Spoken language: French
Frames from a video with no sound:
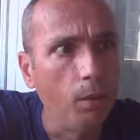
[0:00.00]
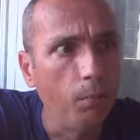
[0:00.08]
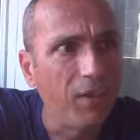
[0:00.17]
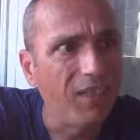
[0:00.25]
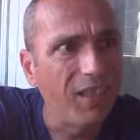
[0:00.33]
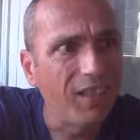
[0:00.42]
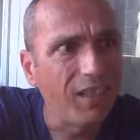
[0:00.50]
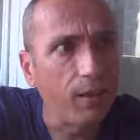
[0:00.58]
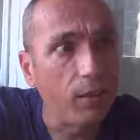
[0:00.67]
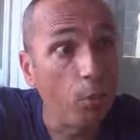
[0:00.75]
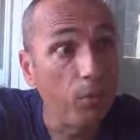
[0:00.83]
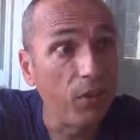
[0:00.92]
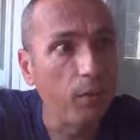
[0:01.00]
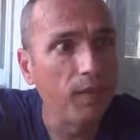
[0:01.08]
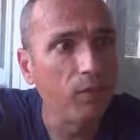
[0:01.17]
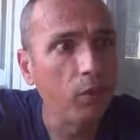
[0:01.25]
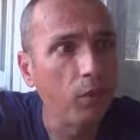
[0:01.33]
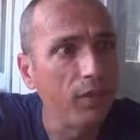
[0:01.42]
Mais certains
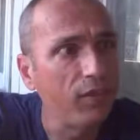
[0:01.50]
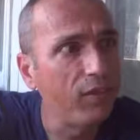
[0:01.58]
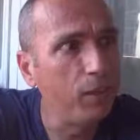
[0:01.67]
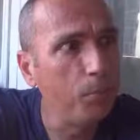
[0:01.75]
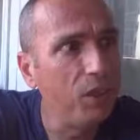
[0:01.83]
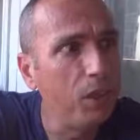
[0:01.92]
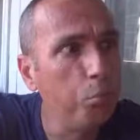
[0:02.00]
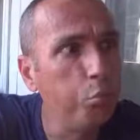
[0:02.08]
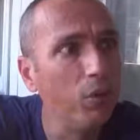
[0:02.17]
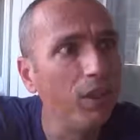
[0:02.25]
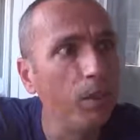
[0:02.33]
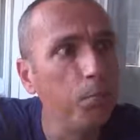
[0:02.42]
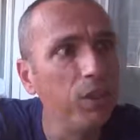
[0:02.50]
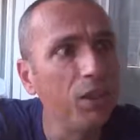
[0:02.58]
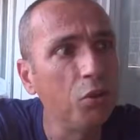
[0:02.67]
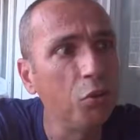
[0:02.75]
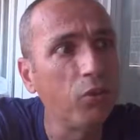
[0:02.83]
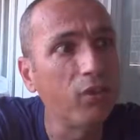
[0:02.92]
observateurs estiment qu'il pourrait
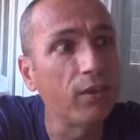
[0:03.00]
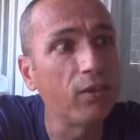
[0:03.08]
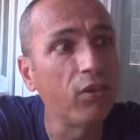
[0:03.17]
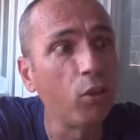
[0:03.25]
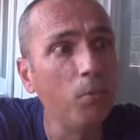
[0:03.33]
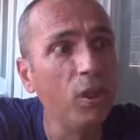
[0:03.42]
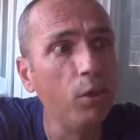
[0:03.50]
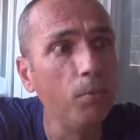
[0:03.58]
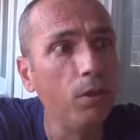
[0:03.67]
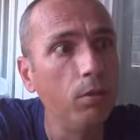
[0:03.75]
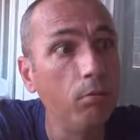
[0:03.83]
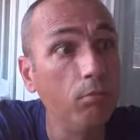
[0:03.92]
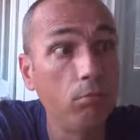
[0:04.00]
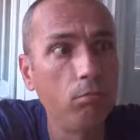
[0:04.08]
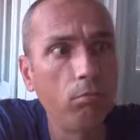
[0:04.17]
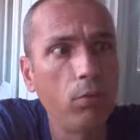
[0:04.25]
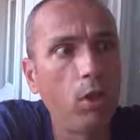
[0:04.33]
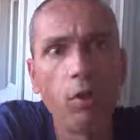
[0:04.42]
impliquer jusqu'à 100 000 hommes.
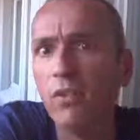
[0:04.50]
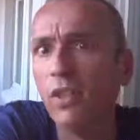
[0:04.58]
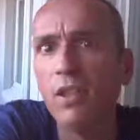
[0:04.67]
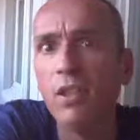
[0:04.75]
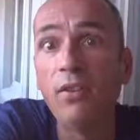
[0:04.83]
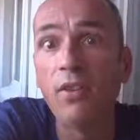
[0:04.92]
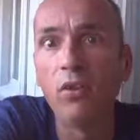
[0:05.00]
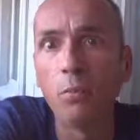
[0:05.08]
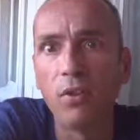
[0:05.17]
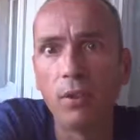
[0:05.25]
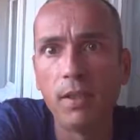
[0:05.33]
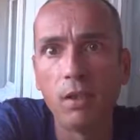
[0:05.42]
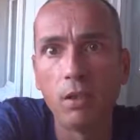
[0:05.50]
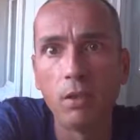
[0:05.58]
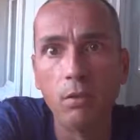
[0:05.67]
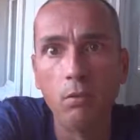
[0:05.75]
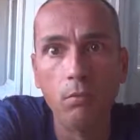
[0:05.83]
Alors c'est qui ces observateurs